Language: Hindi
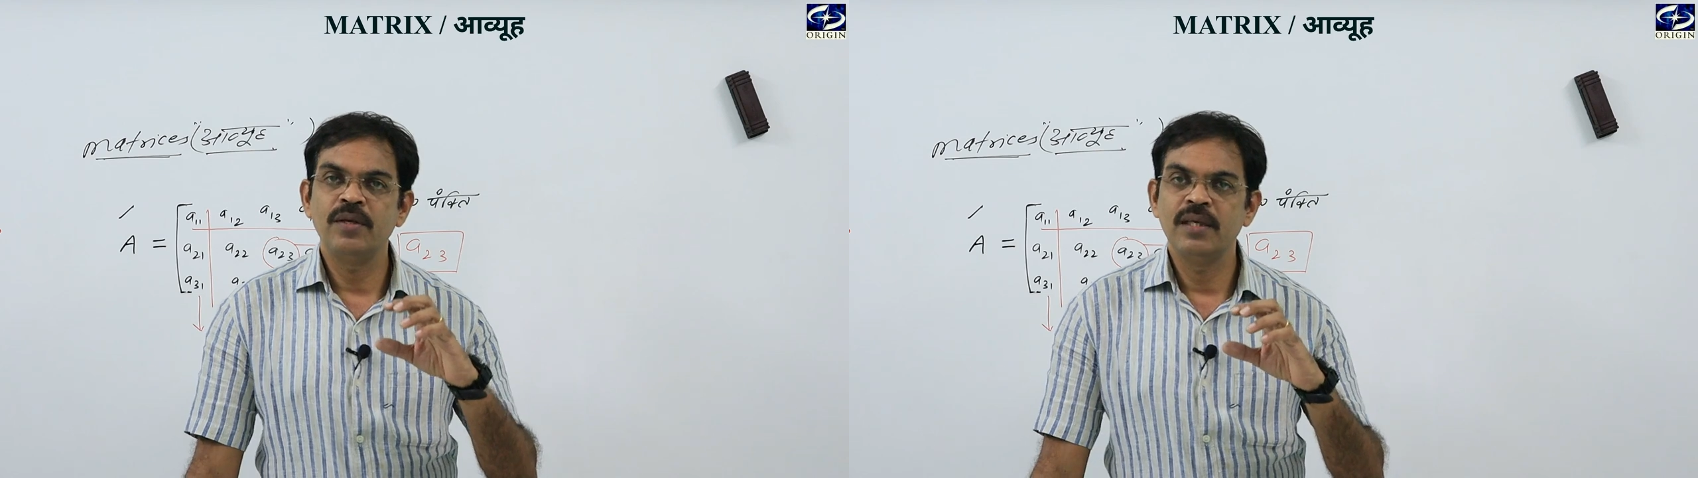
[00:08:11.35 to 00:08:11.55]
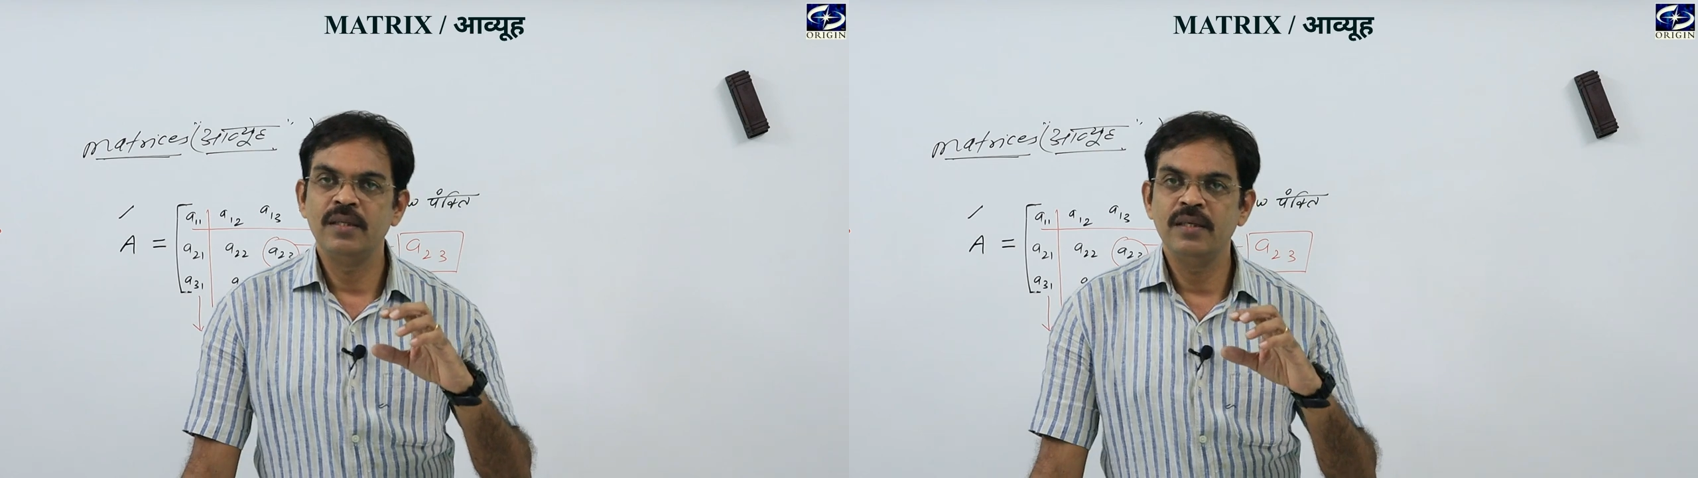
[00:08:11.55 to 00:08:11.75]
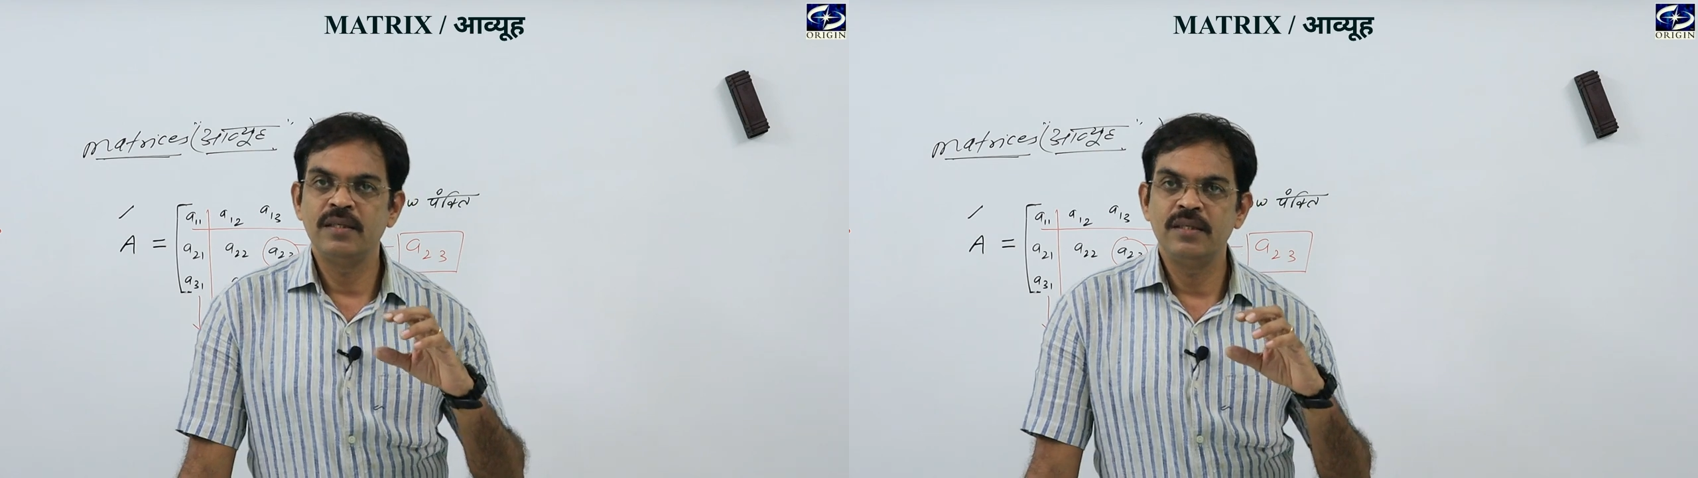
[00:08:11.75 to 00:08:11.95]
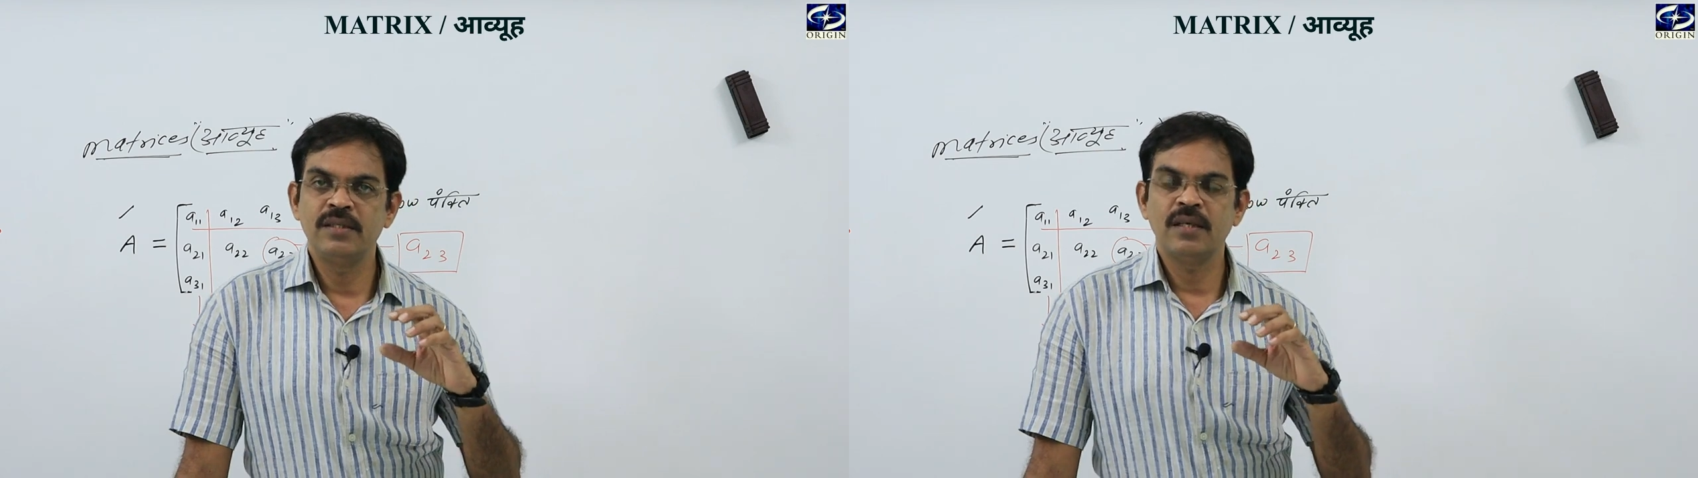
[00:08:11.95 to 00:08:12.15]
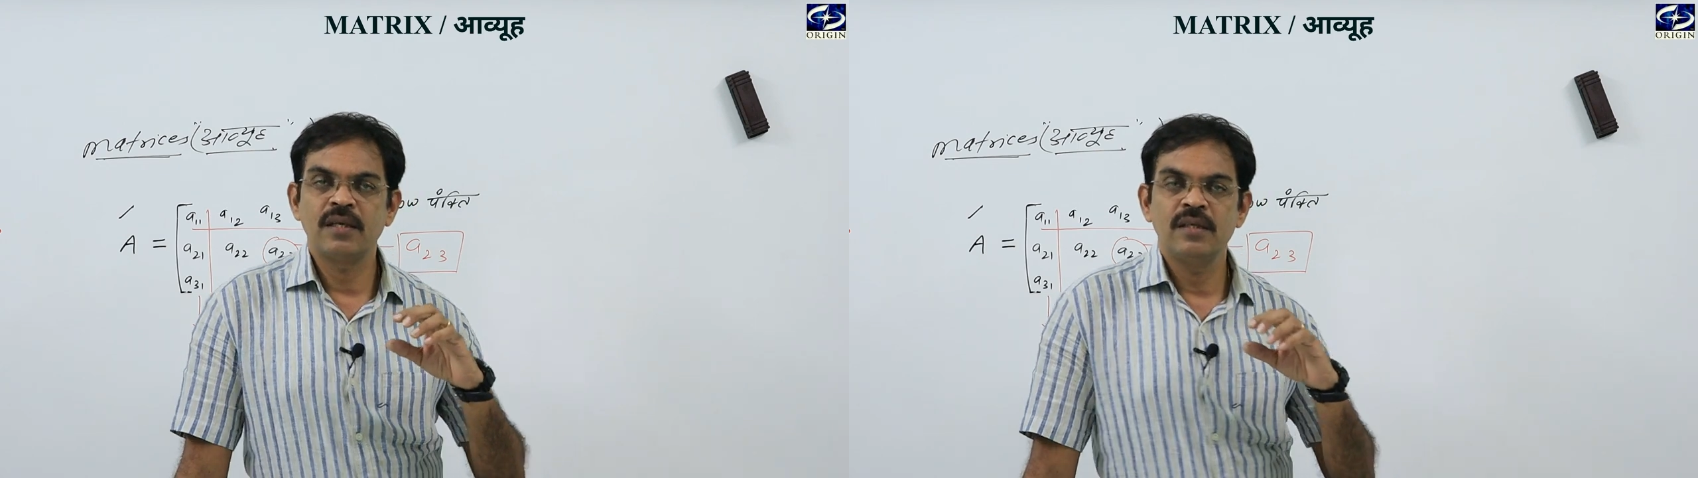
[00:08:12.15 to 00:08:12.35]
यदि
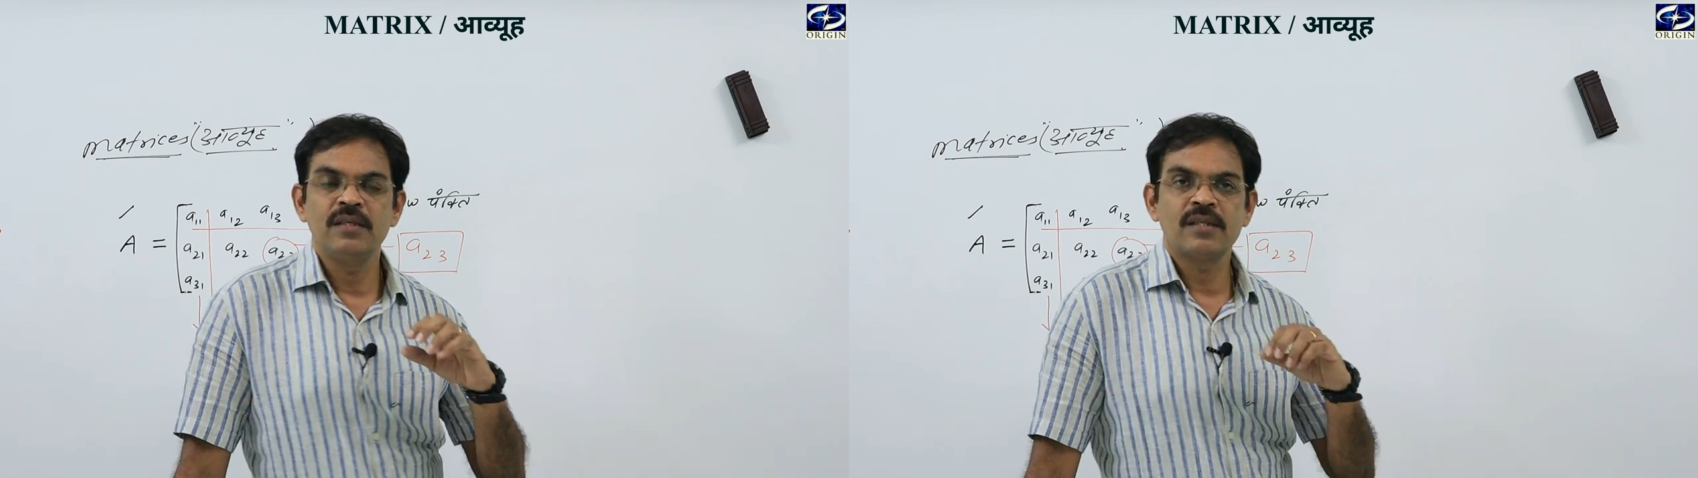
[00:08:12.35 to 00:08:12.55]
टीचर